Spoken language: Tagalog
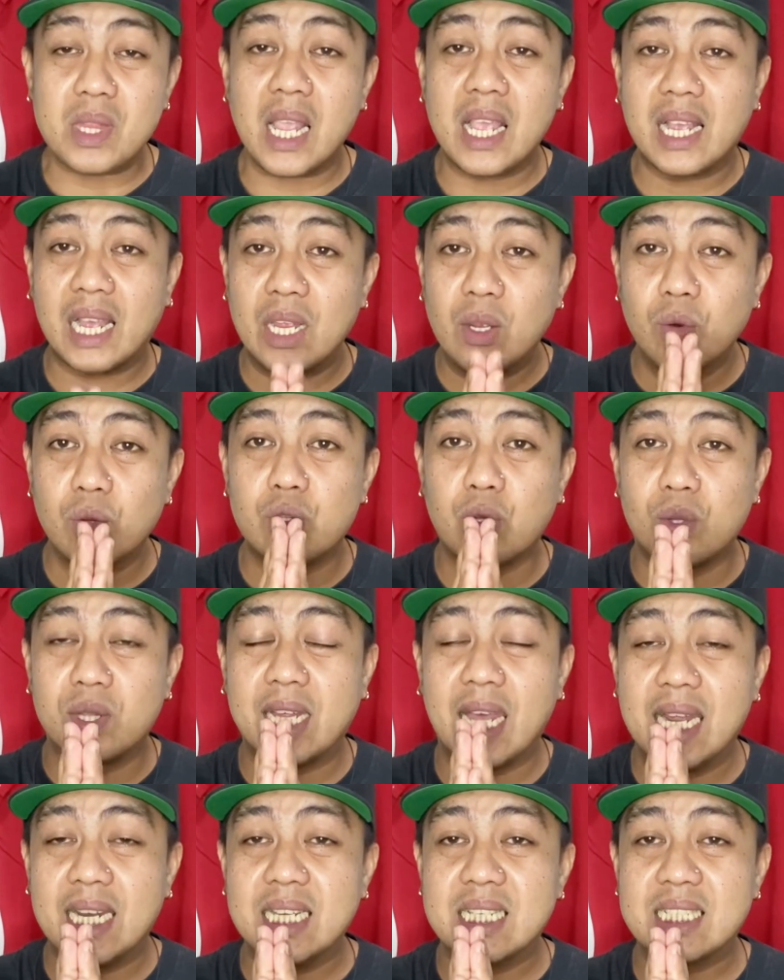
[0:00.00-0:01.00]
kay Utol
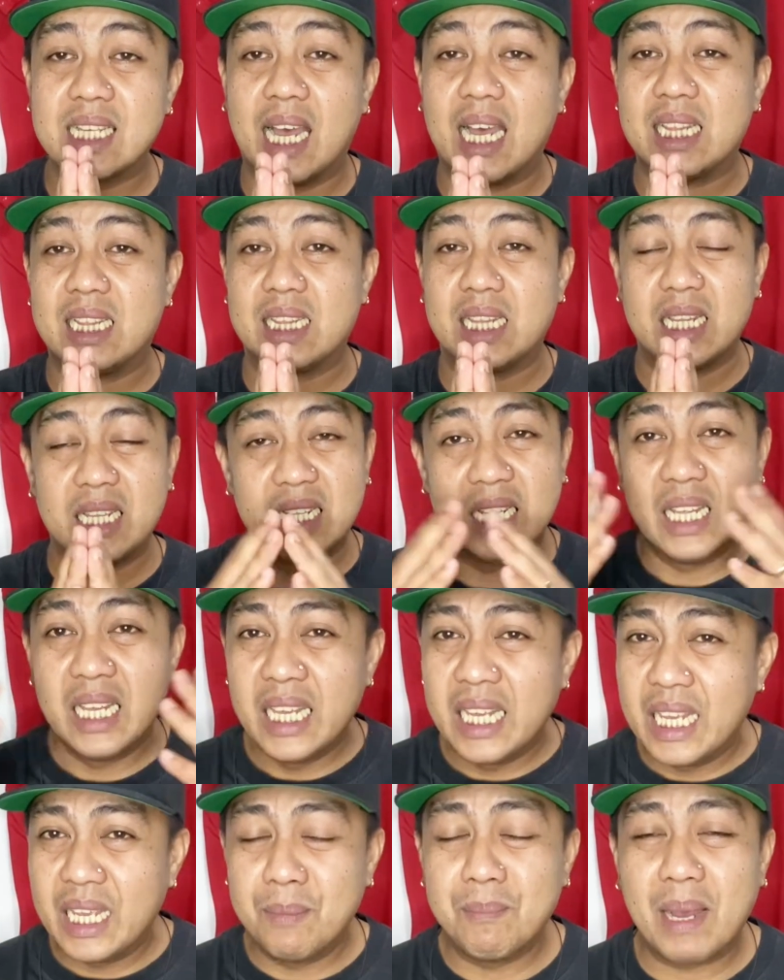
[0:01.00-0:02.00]
Dennis at
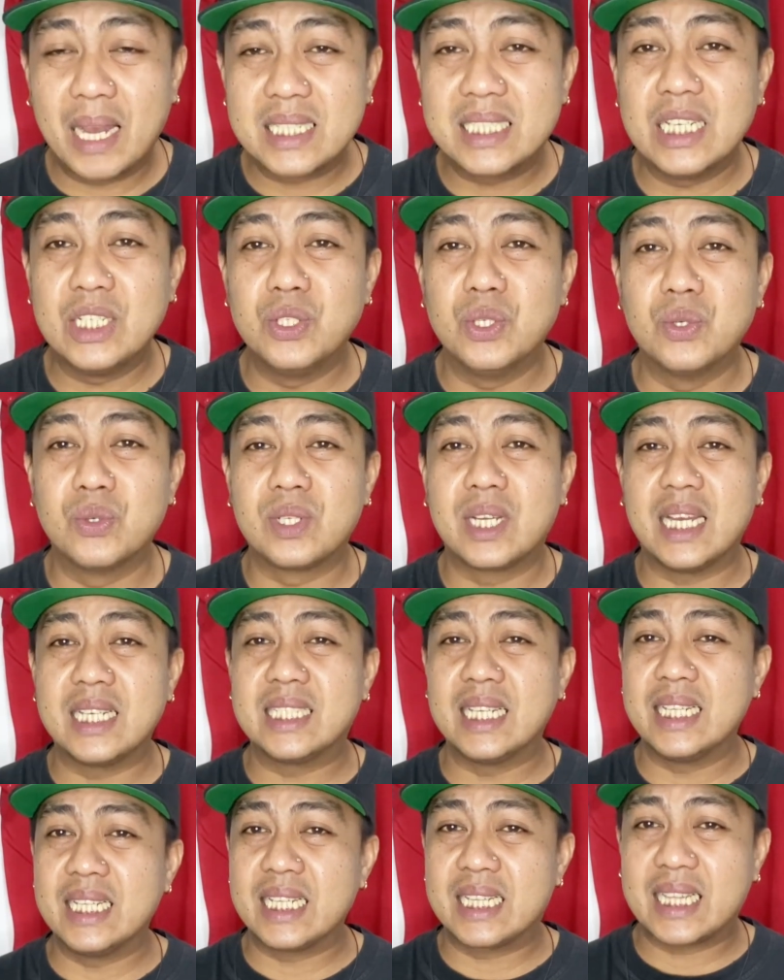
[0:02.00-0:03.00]
imagine nyo yun
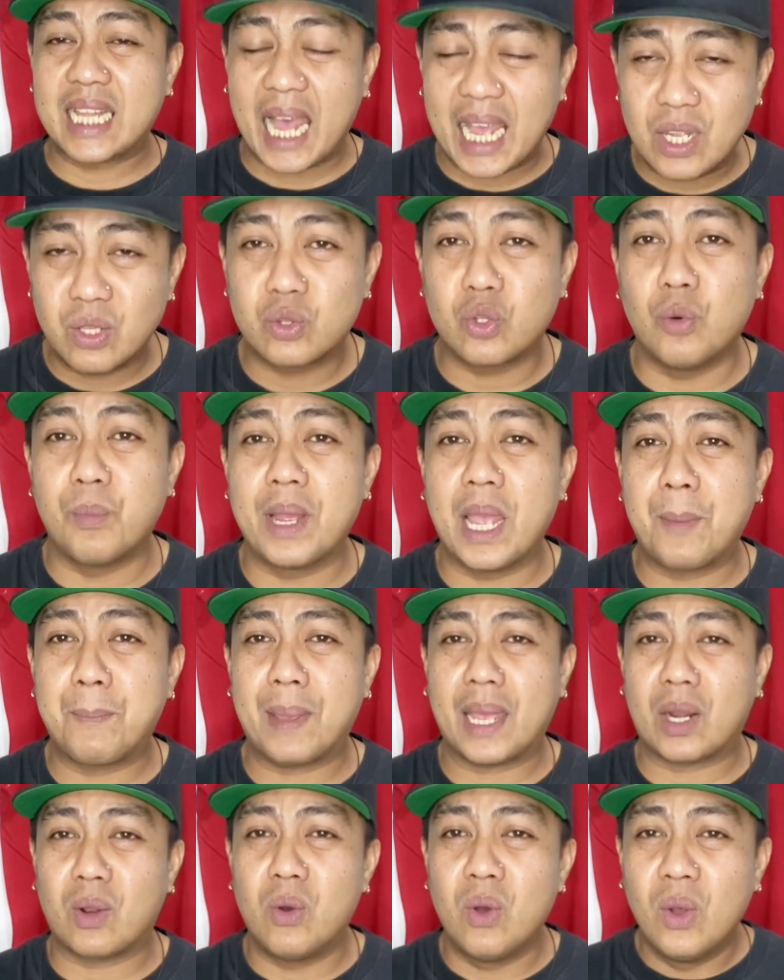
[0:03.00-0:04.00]
guys, hindi tayo tumaya
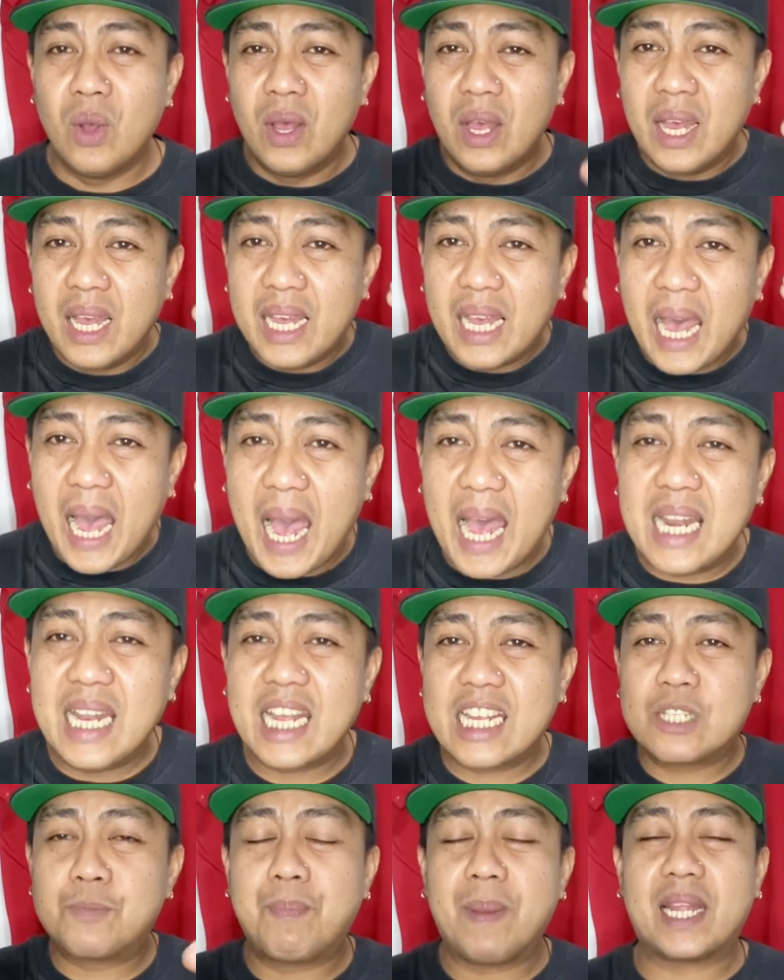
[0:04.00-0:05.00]
pero
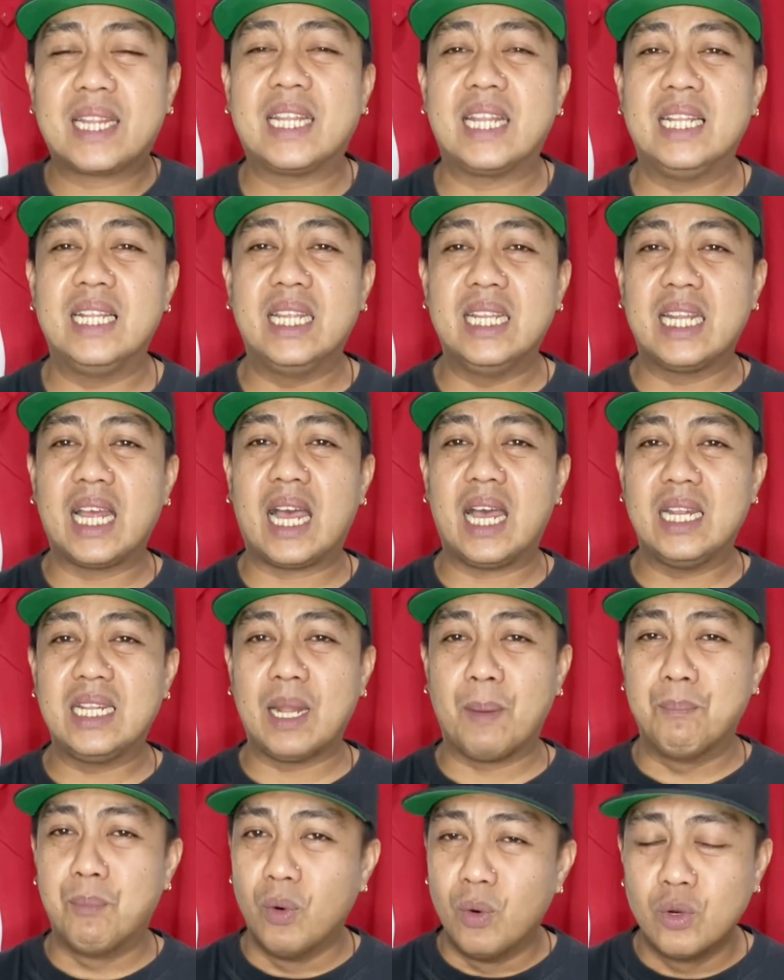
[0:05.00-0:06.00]
unexpectedly na,
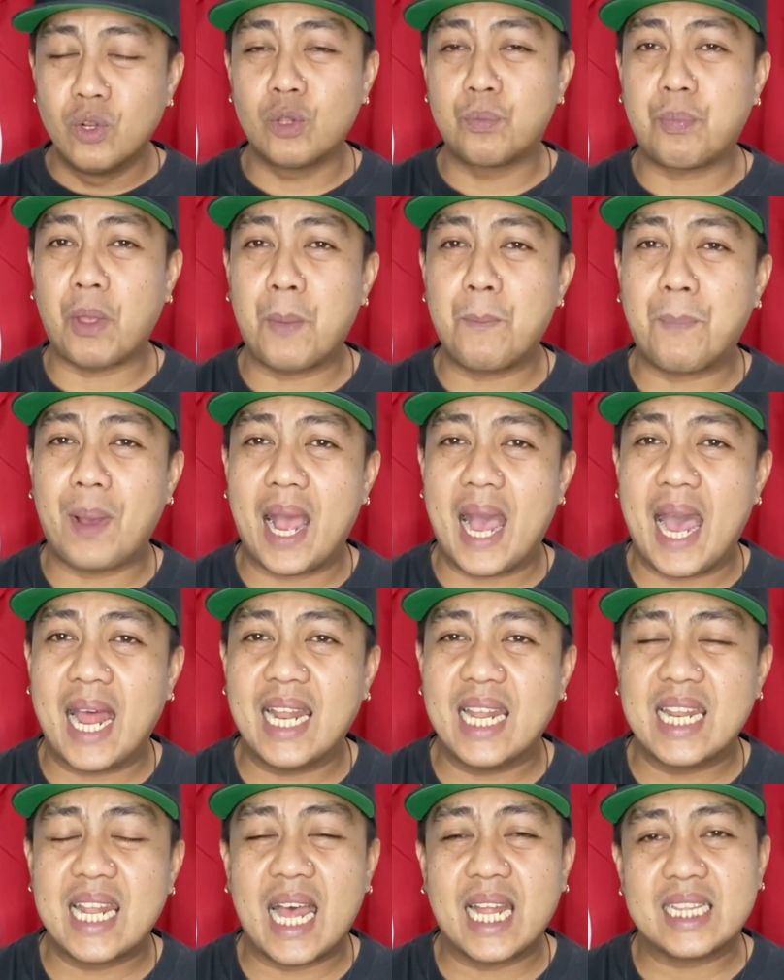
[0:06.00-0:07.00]
nabunot pa yung
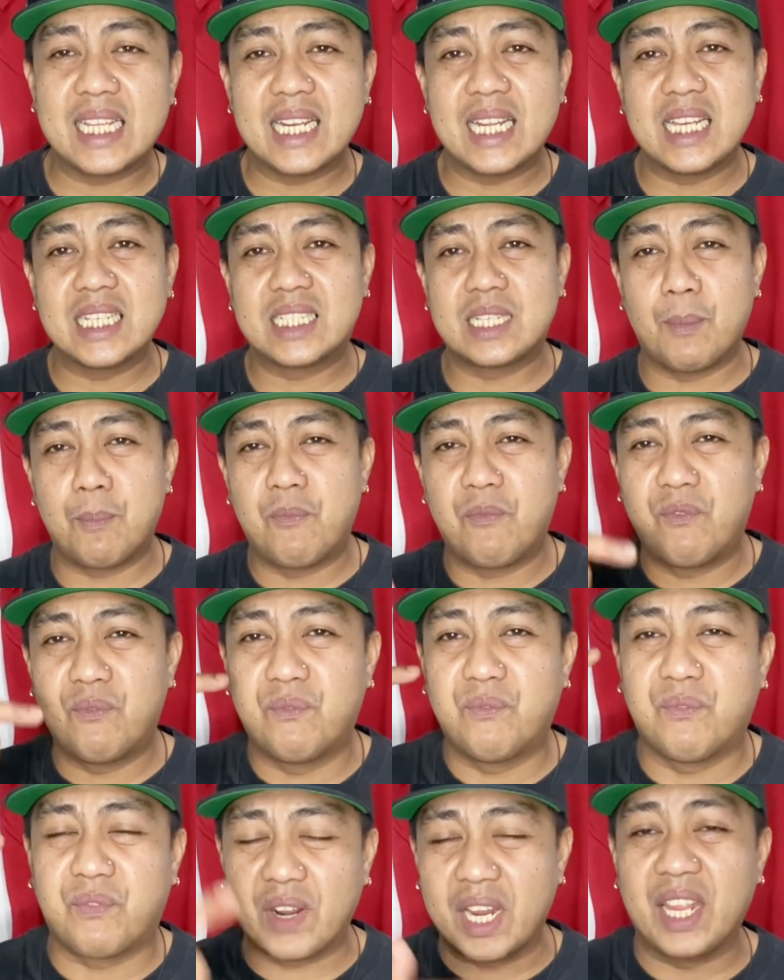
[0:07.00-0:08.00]
pangalan natin guys sa
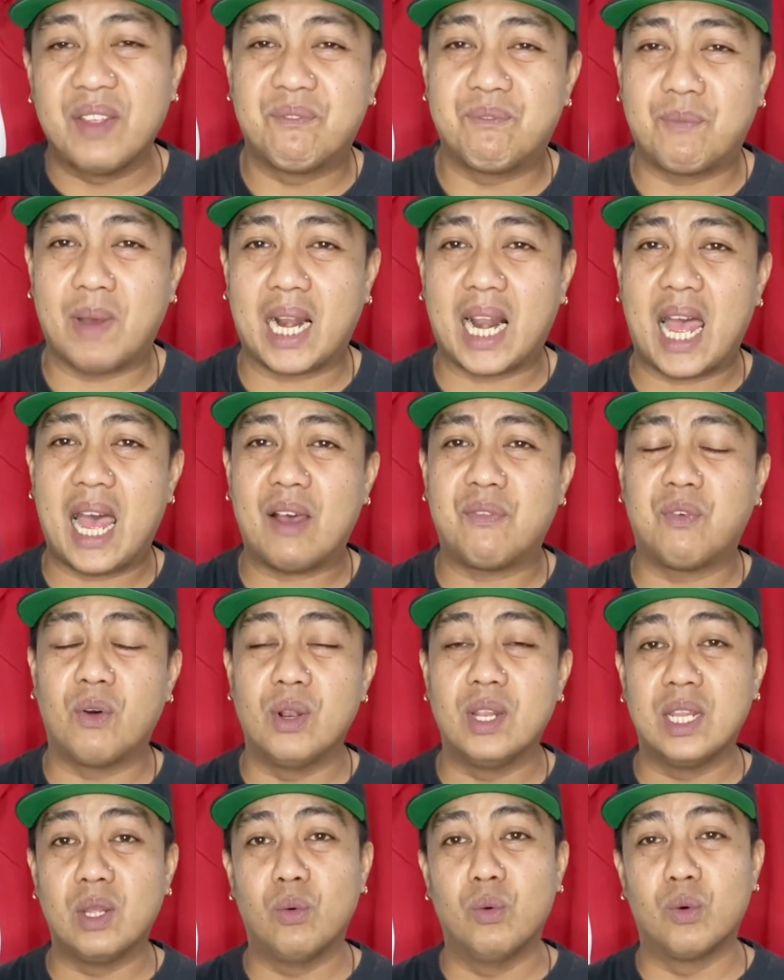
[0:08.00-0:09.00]
free
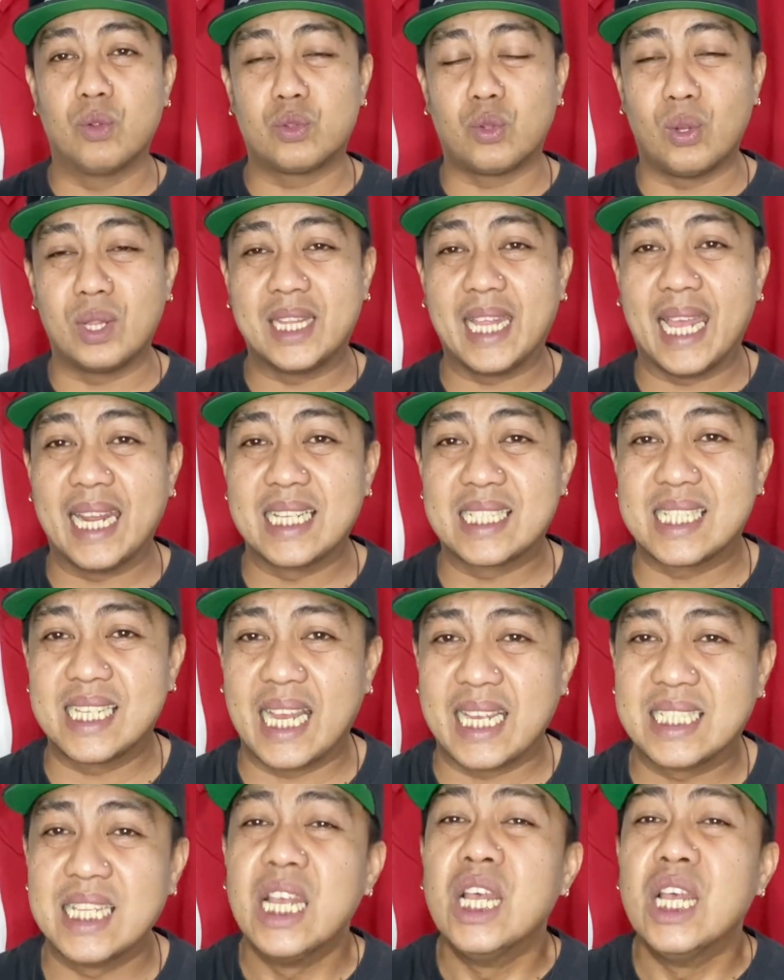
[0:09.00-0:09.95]
paraffol ni Utol Dance guys.